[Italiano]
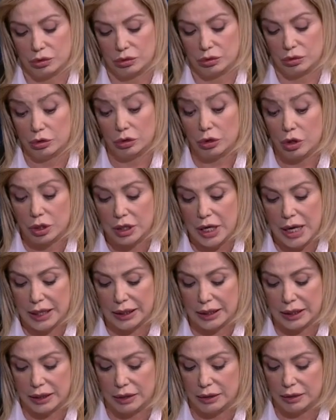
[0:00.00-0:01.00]
non ho
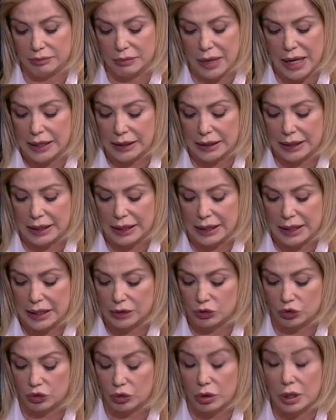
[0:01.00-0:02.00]
neanche mai
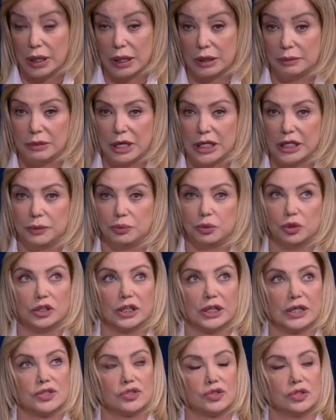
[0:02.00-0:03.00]
regalato ai miei nipoti,
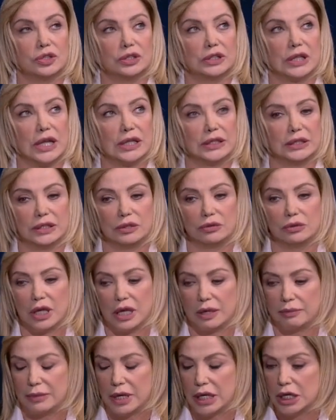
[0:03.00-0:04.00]
che sono tanti,
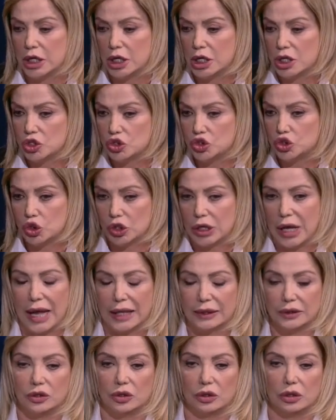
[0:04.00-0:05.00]
un'arma
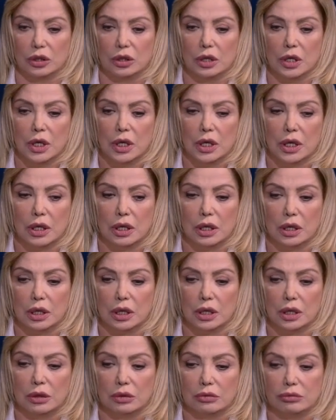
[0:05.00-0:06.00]
giocattolo.
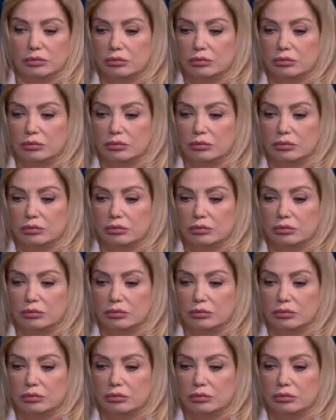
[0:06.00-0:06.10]
Eh,